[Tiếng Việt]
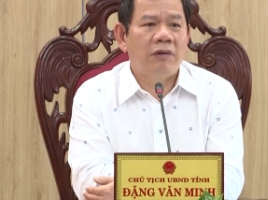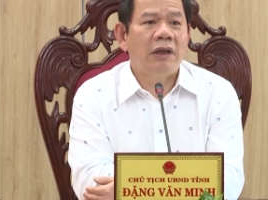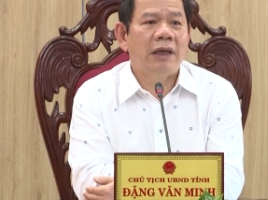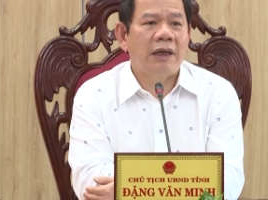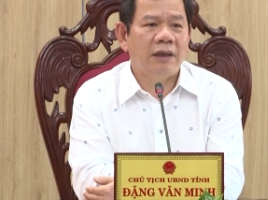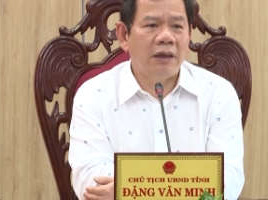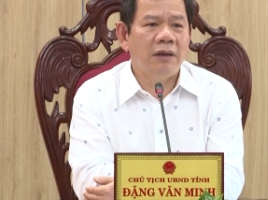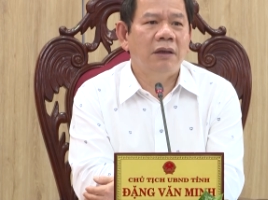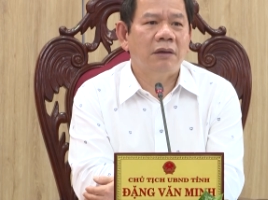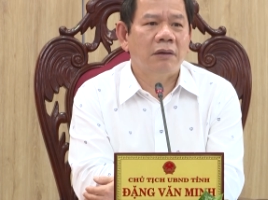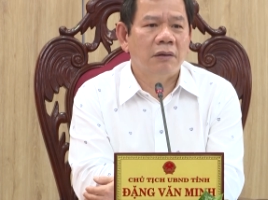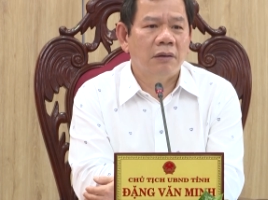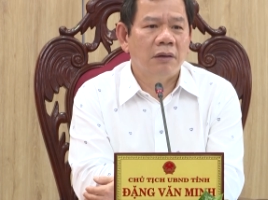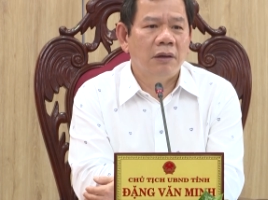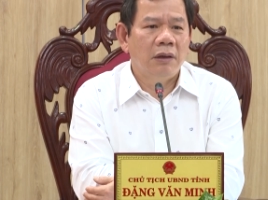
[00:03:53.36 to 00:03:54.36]
di dời
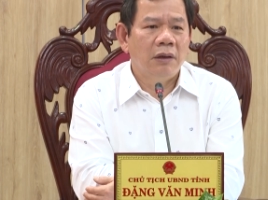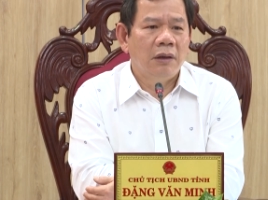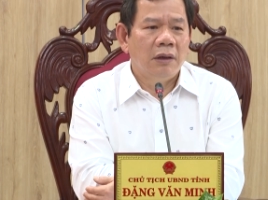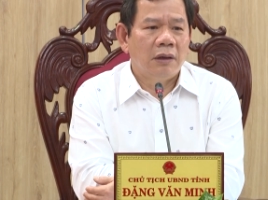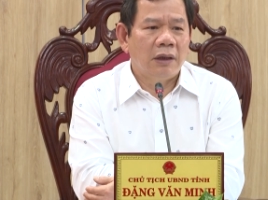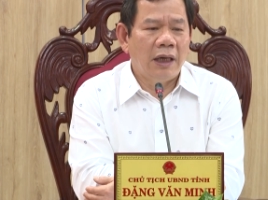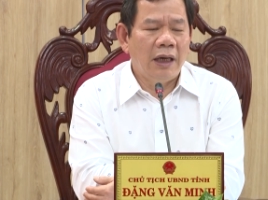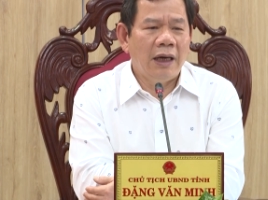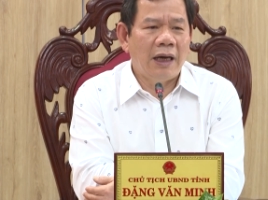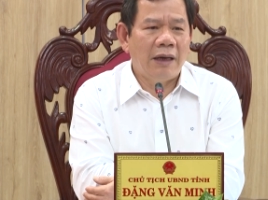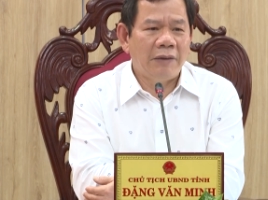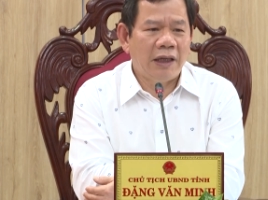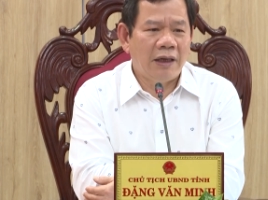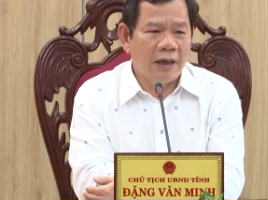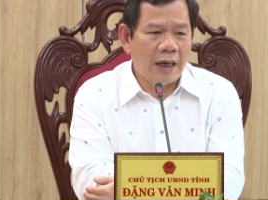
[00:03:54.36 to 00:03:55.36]
hạ tầng kỹ thuật
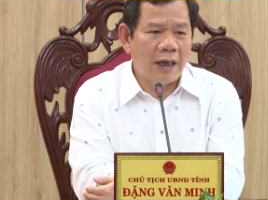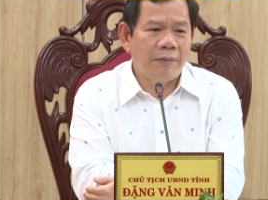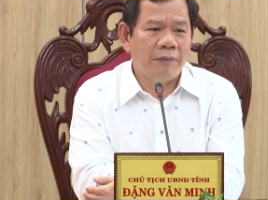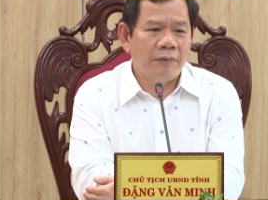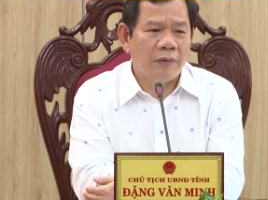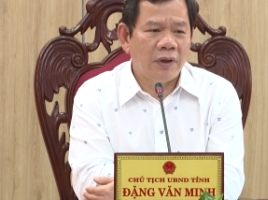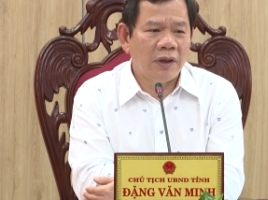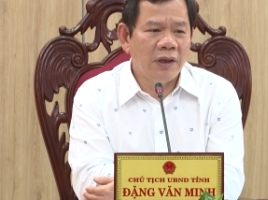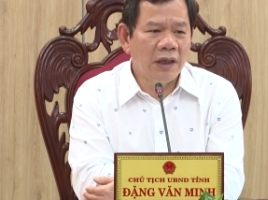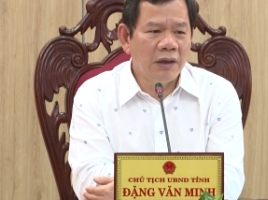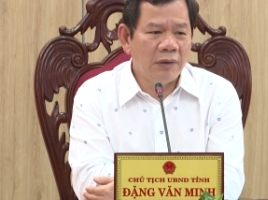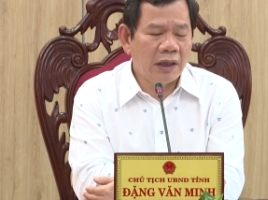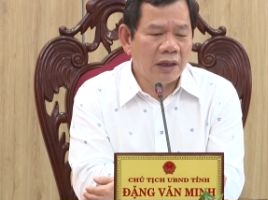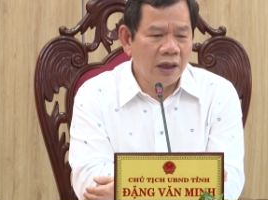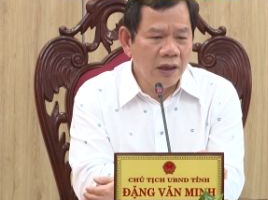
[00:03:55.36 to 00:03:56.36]
trên toàn tuyến.
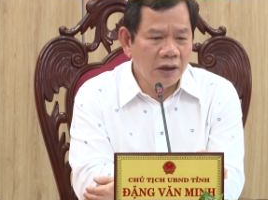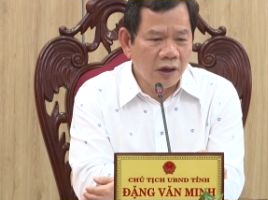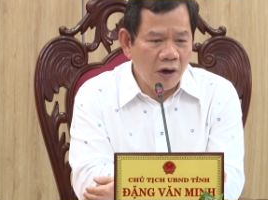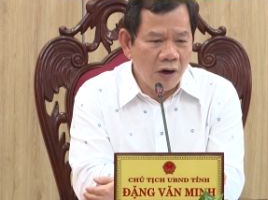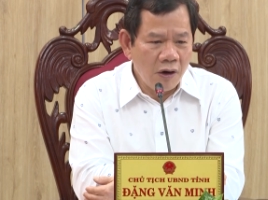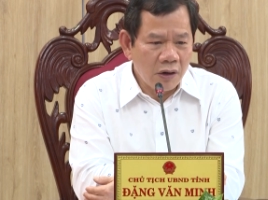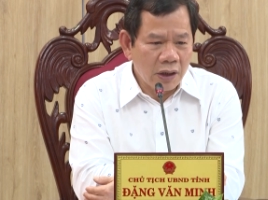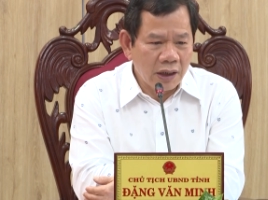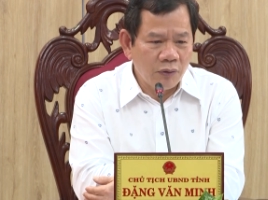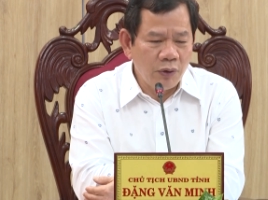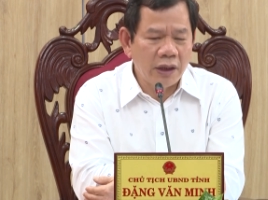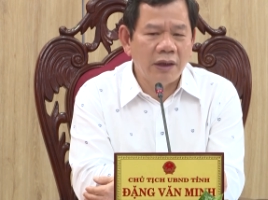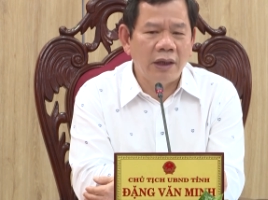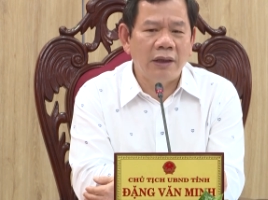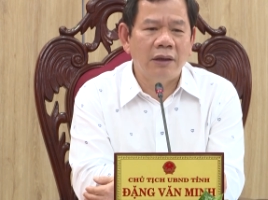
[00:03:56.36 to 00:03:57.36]
Đối với Ban
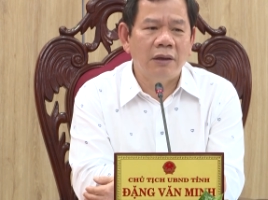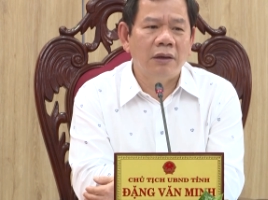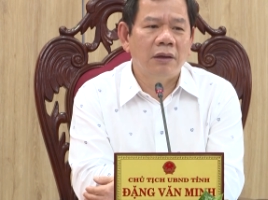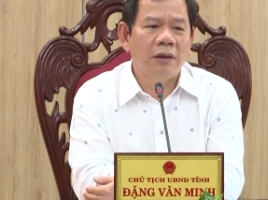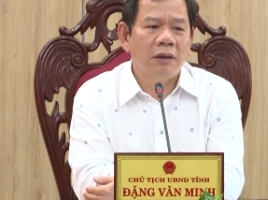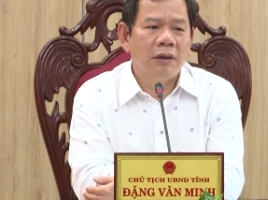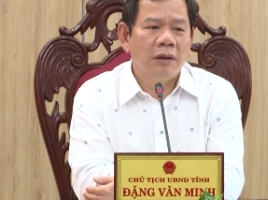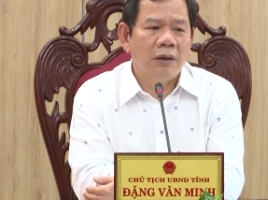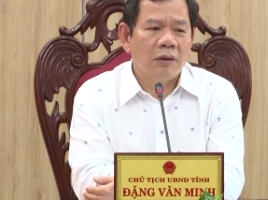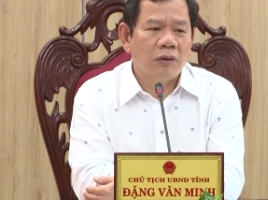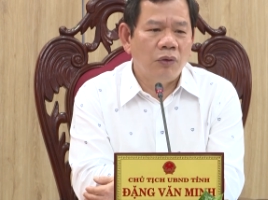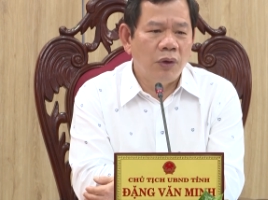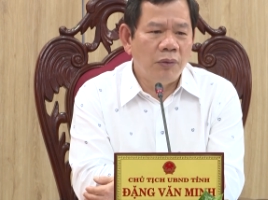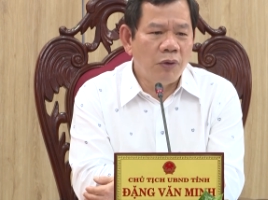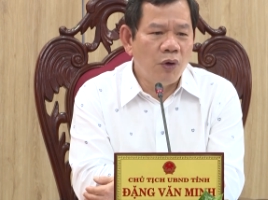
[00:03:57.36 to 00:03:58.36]
Quản lý Dự án 2,
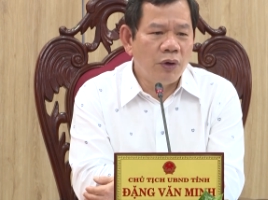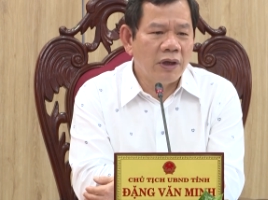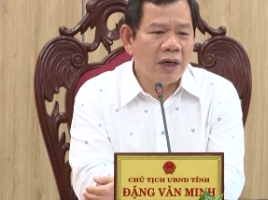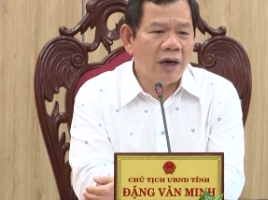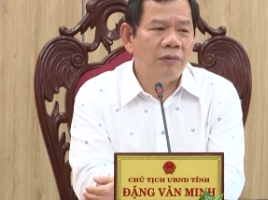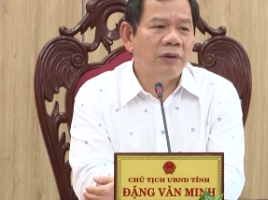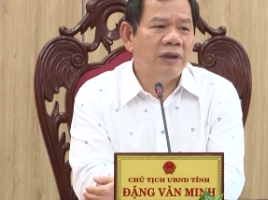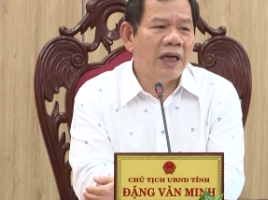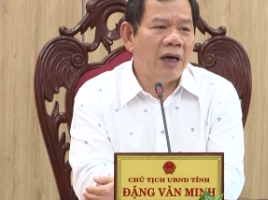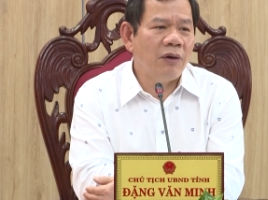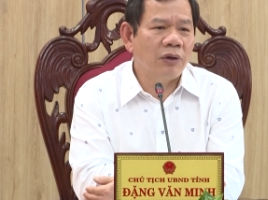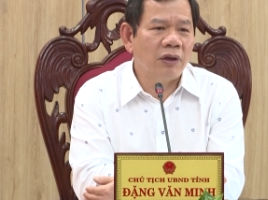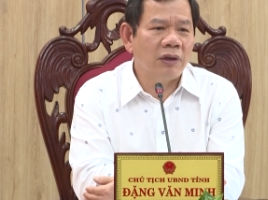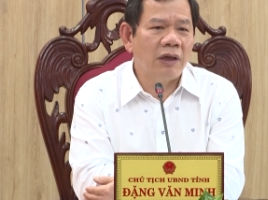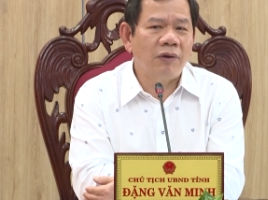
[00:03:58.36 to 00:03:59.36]
báo cáo Bộ
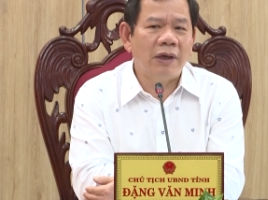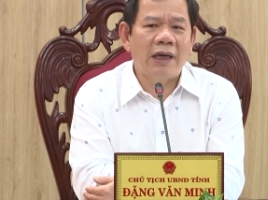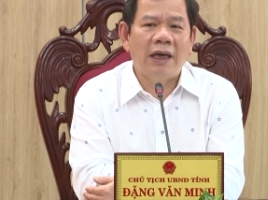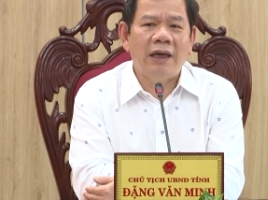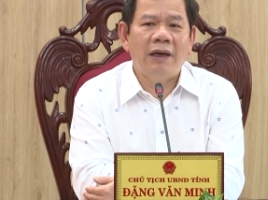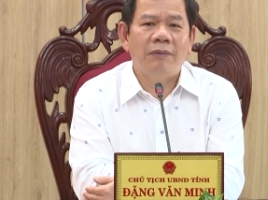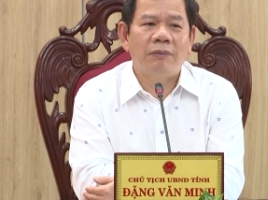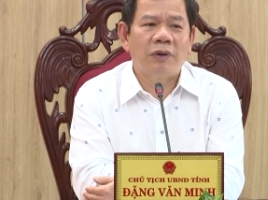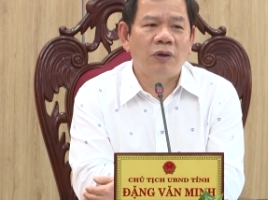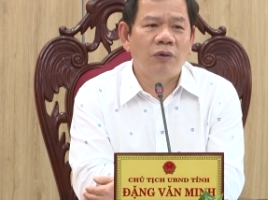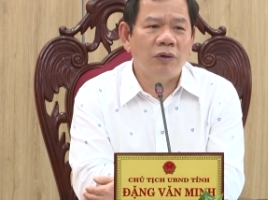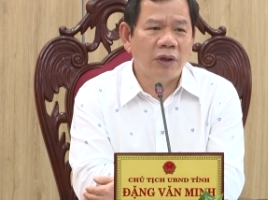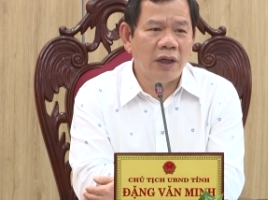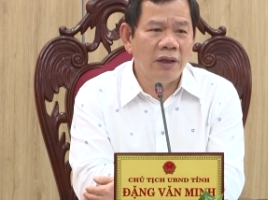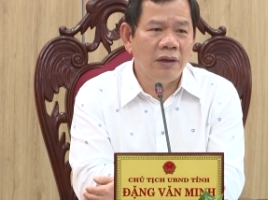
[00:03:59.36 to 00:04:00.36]
Giao thông Vận tải
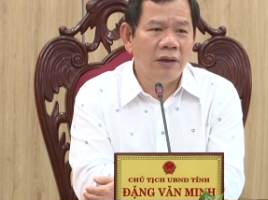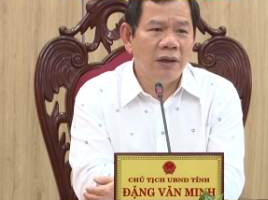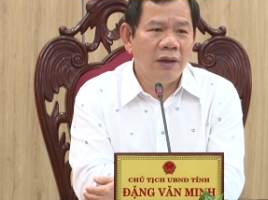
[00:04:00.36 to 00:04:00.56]
khẩn trương